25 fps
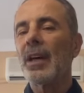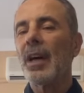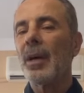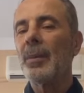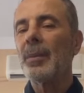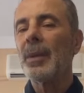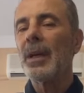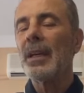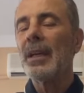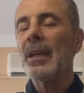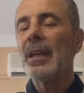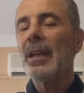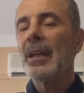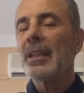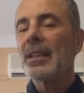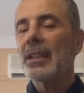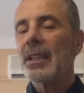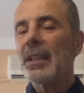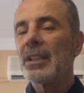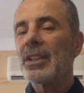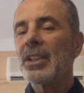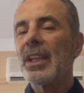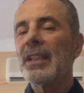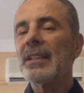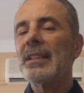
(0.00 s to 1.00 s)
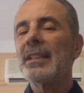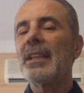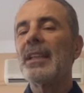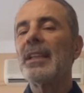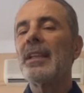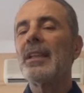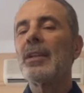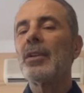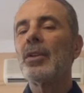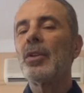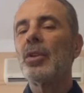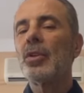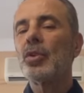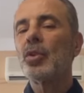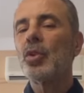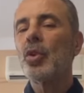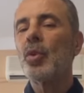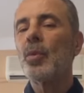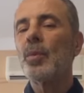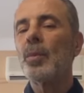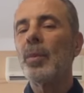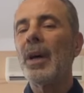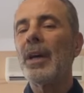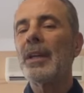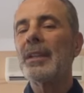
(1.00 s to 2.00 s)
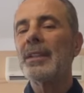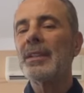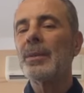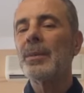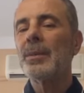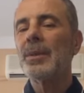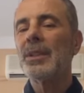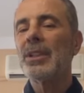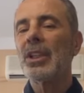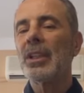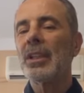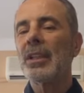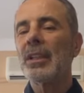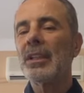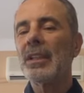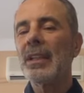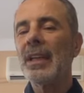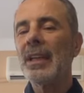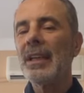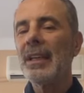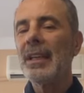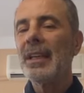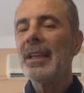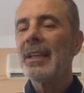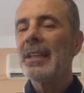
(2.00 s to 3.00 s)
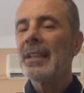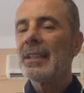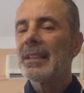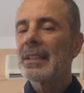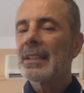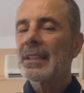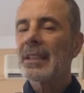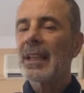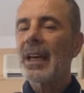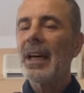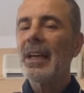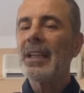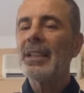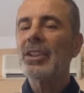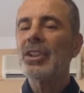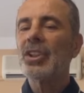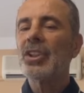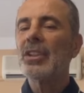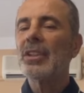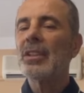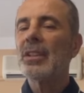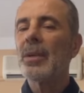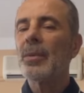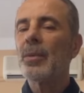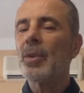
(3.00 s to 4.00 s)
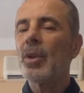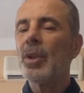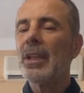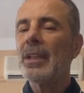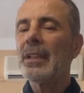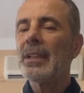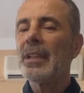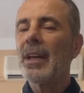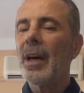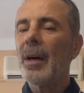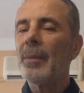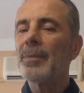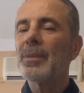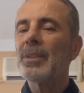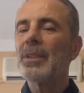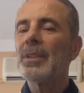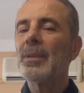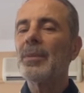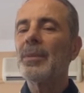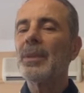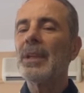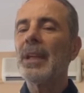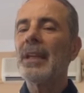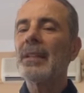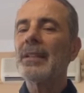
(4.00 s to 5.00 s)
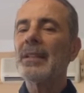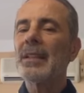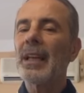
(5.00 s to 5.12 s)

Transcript: Ama geçen seneye göre çok bariz bir şekilde sağ içinde böyle ne yaptığını bilen,